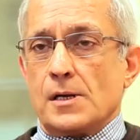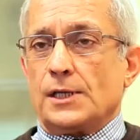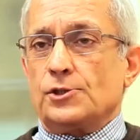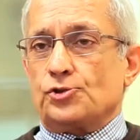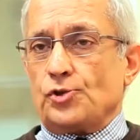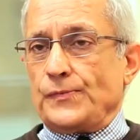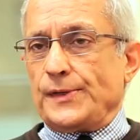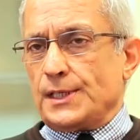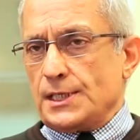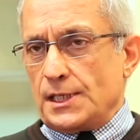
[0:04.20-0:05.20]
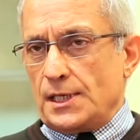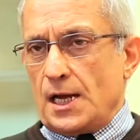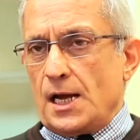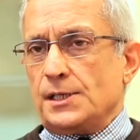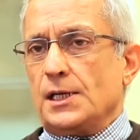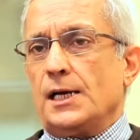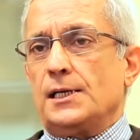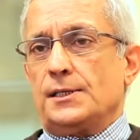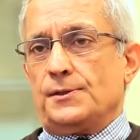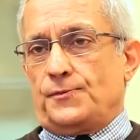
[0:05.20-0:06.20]
Anason ve Rezene aynı
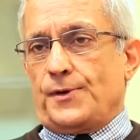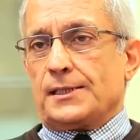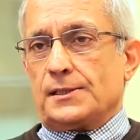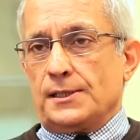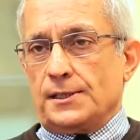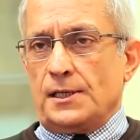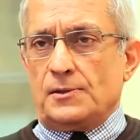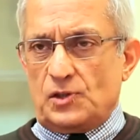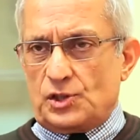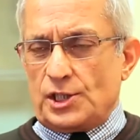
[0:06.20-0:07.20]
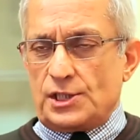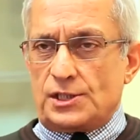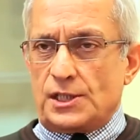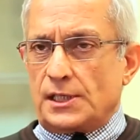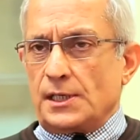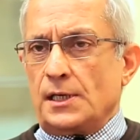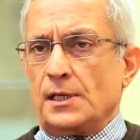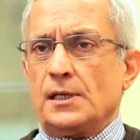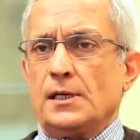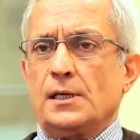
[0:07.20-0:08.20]
ailenin fertleri. İçerisindeki
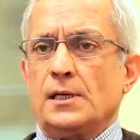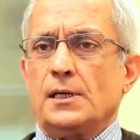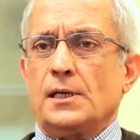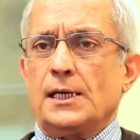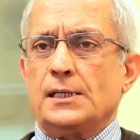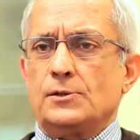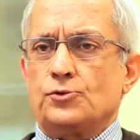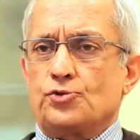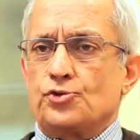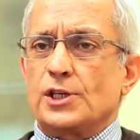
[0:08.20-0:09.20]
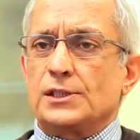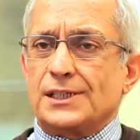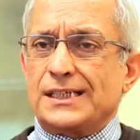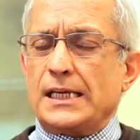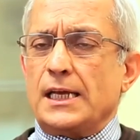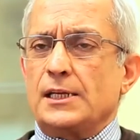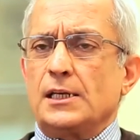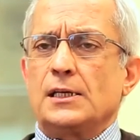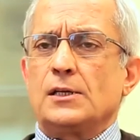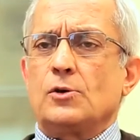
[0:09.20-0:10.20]
e, e, uçucu yanındaki
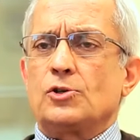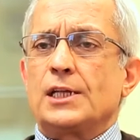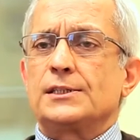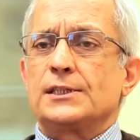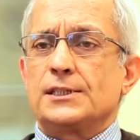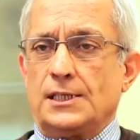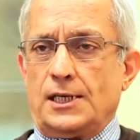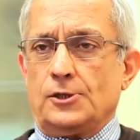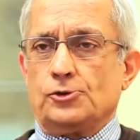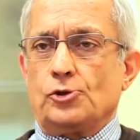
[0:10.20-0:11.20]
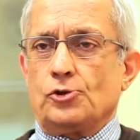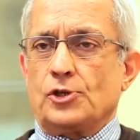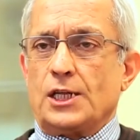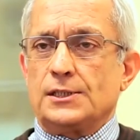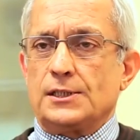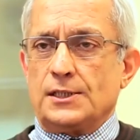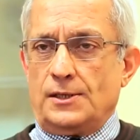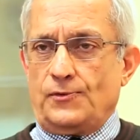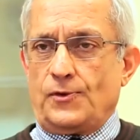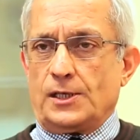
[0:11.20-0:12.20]
e, oranları, Anatol
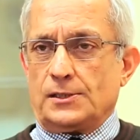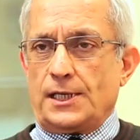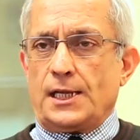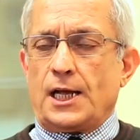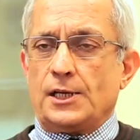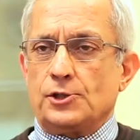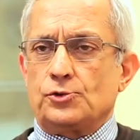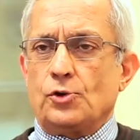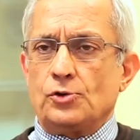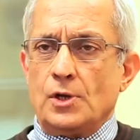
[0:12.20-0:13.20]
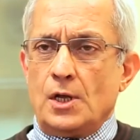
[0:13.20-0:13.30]
oranları farklı. Yani Anatol